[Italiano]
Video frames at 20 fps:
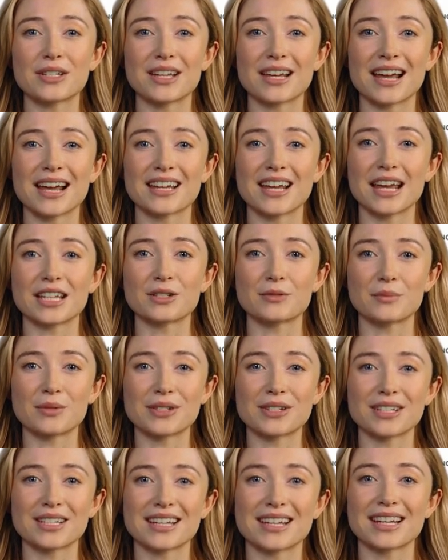nella
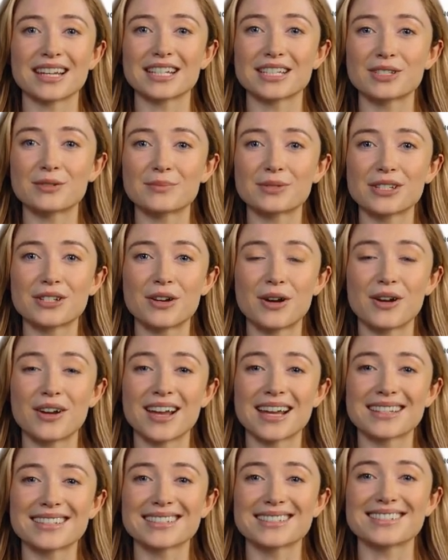dashboard di Dish
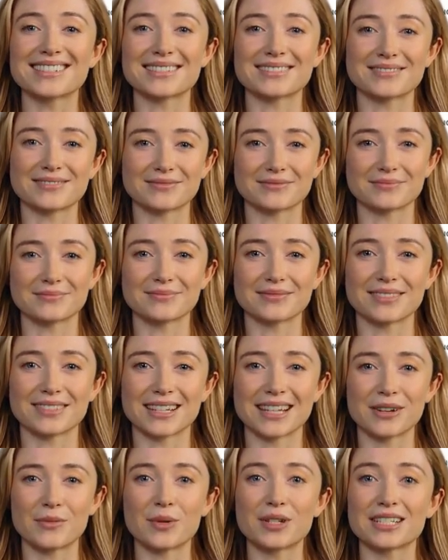POS.
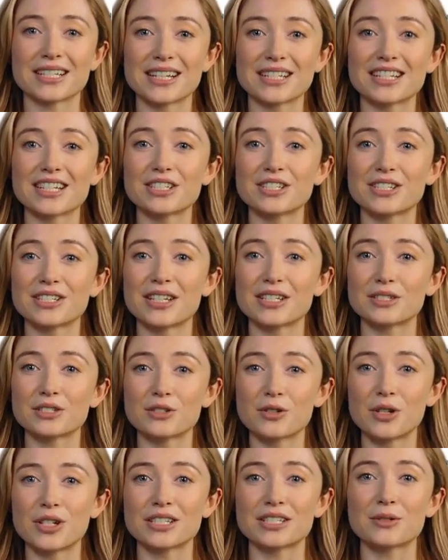In questa
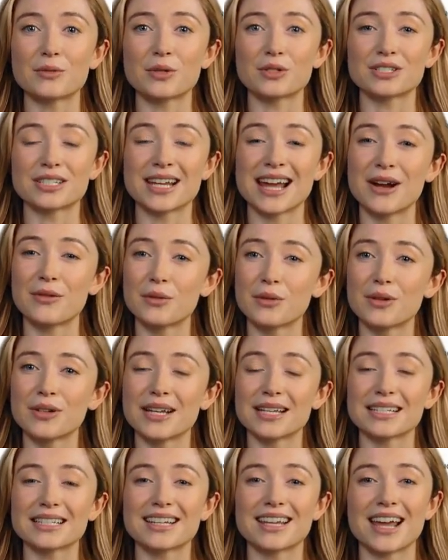esercitazione ti mostriamo come
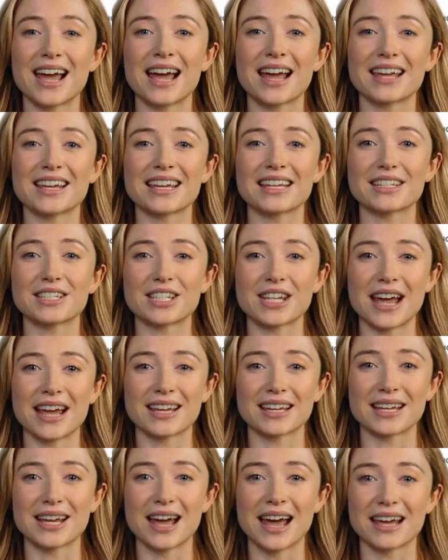assegnare
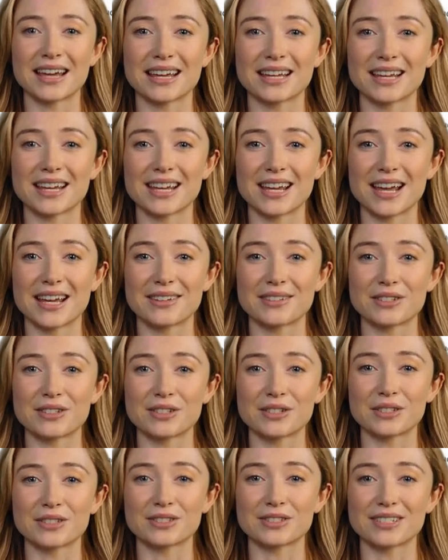allergeni e additivi ai
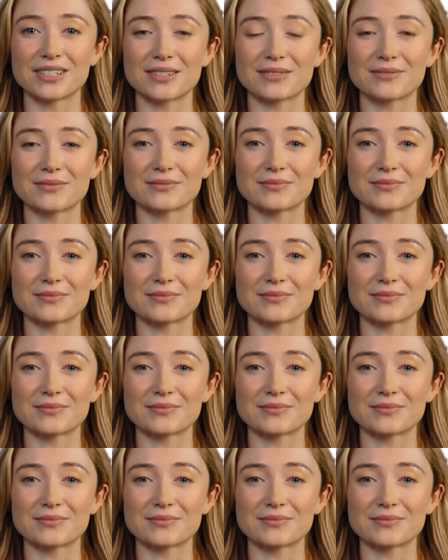prodotti.